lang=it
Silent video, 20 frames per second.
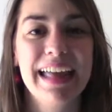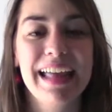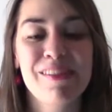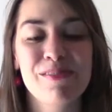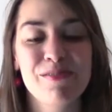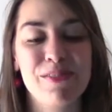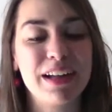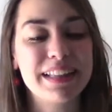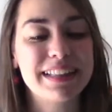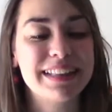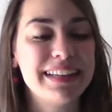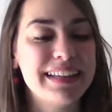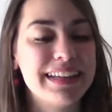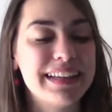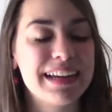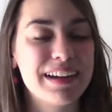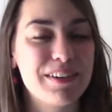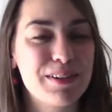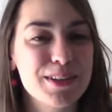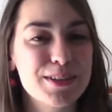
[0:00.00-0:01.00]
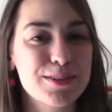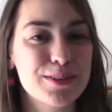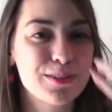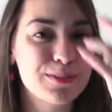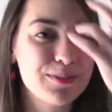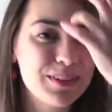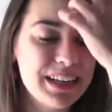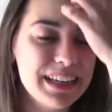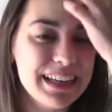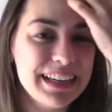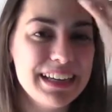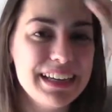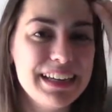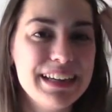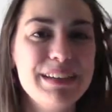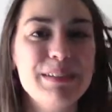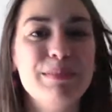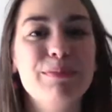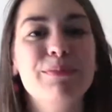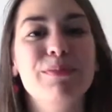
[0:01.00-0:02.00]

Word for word: E infatti questo vi,